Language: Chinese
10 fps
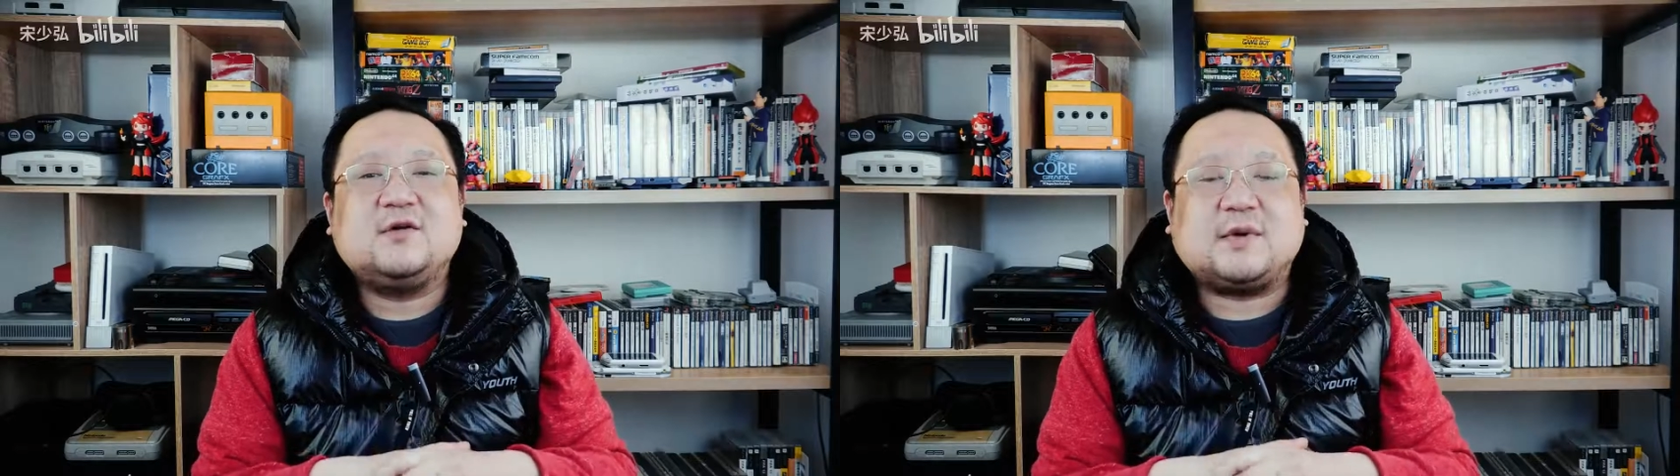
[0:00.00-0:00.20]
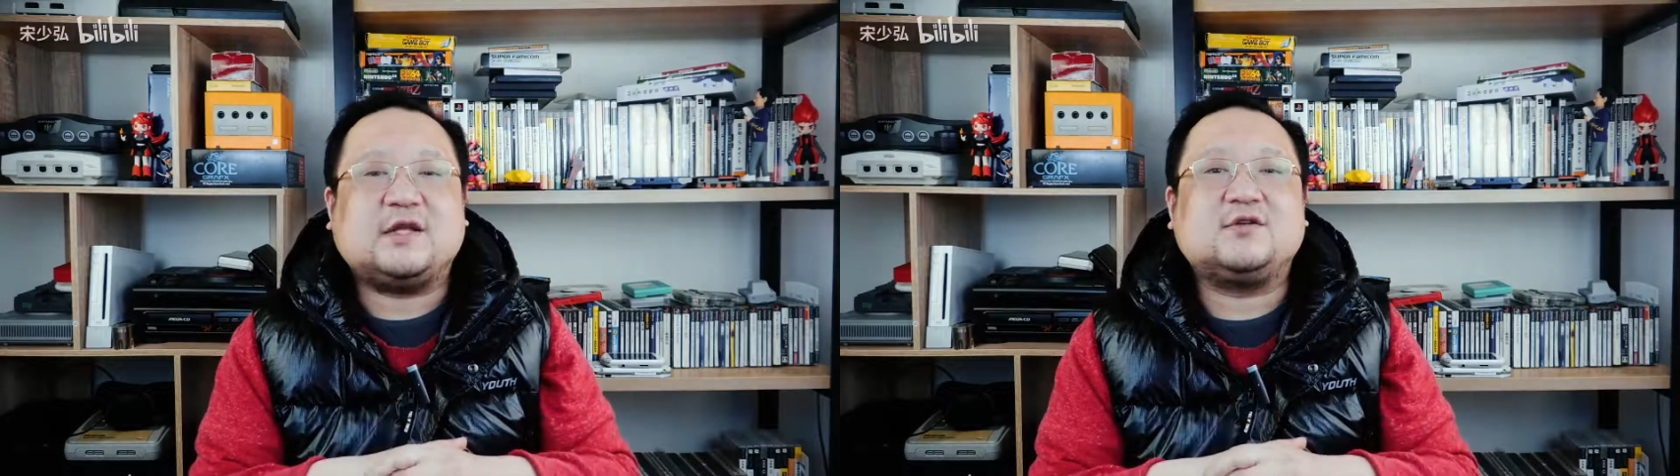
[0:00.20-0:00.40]

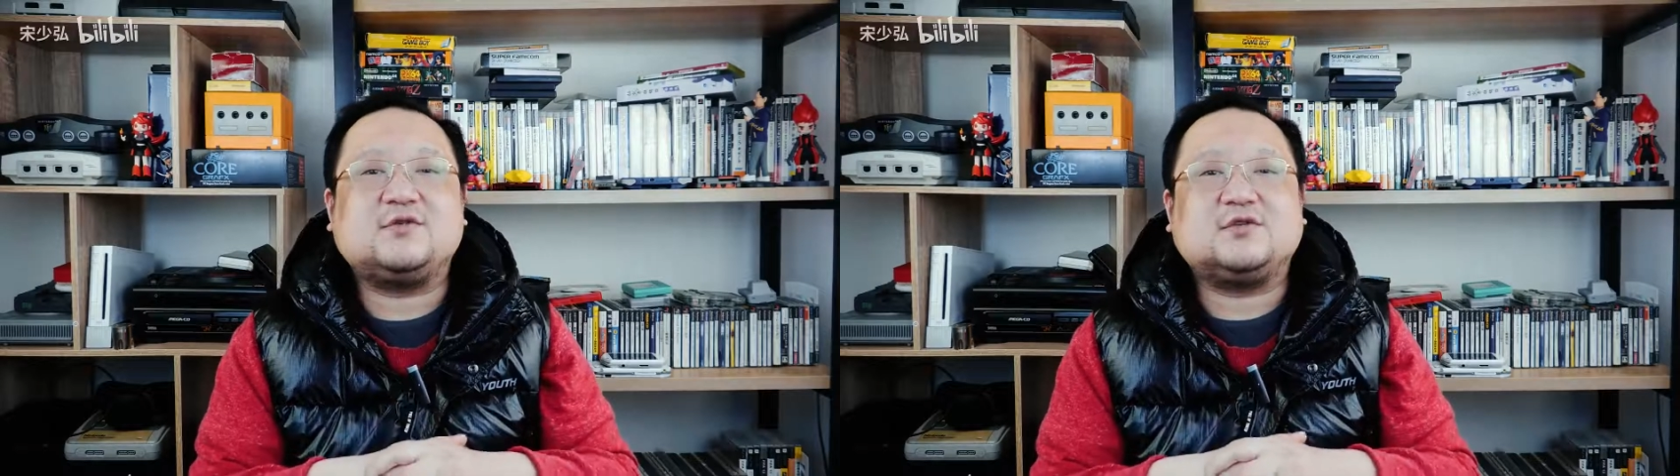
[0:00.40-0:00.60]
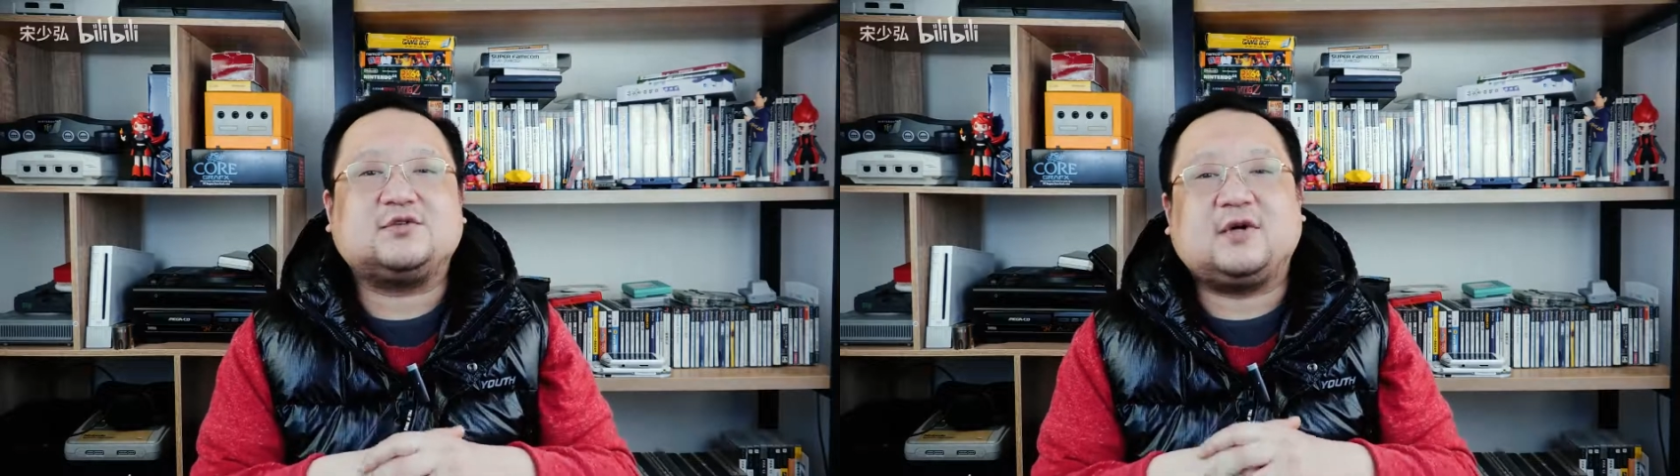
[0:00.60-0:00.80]
把它
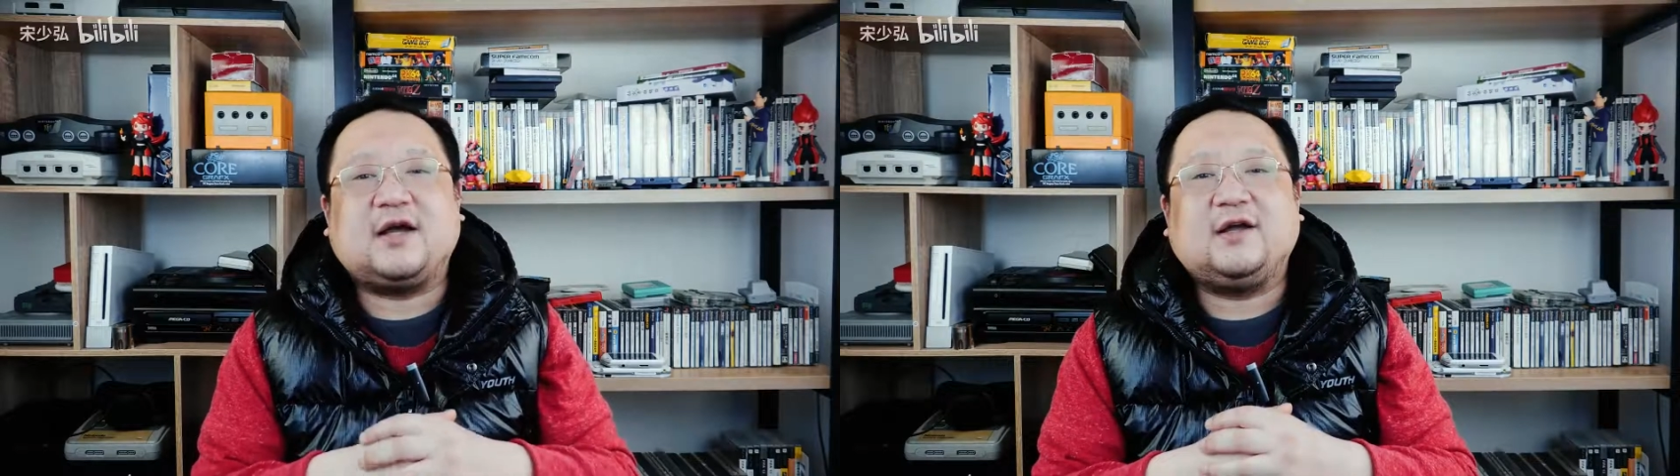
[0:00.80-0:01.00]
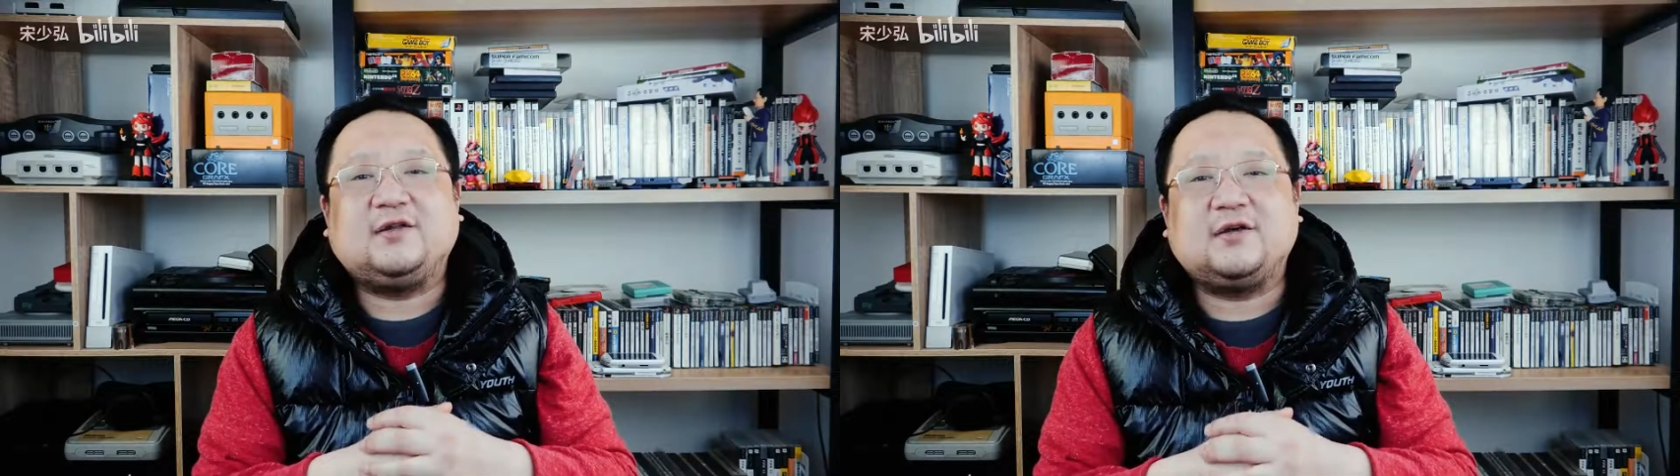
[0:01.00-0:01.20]
做出
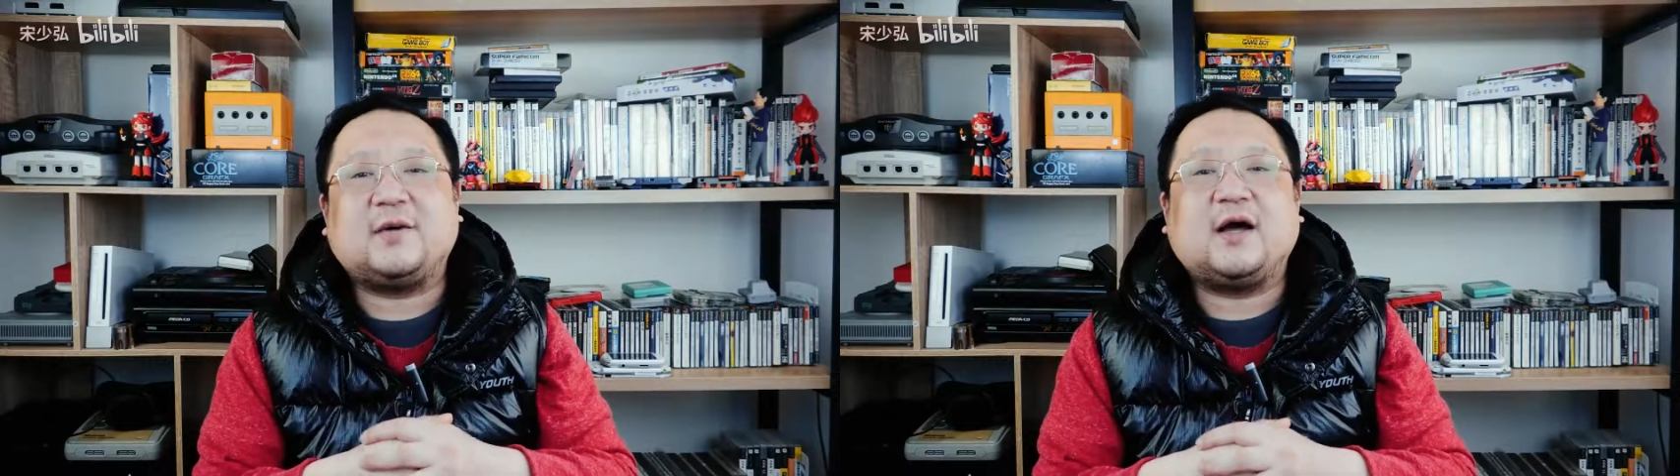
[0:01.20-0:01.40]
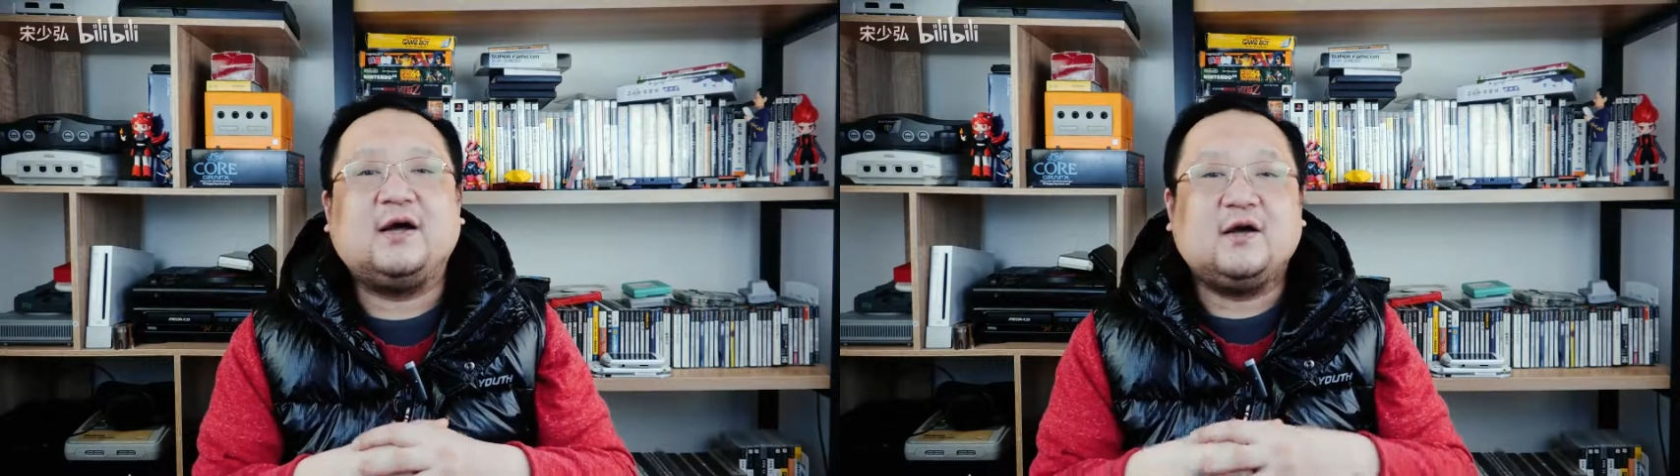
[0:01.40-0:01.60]
来，对
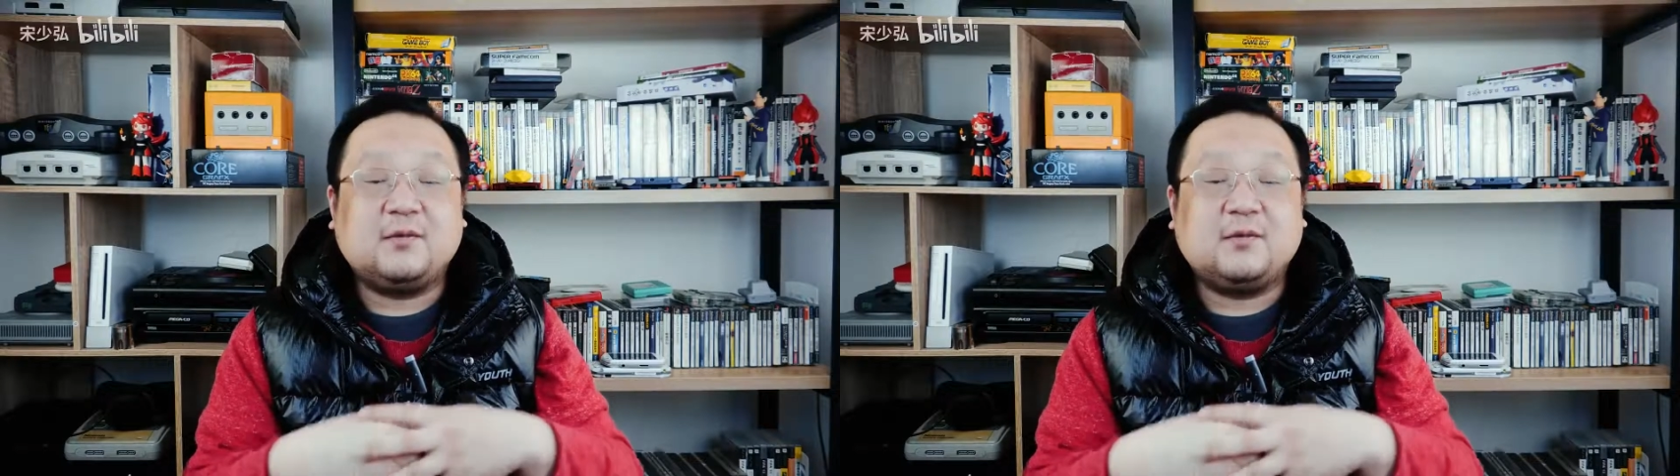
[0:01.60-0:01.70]
吧？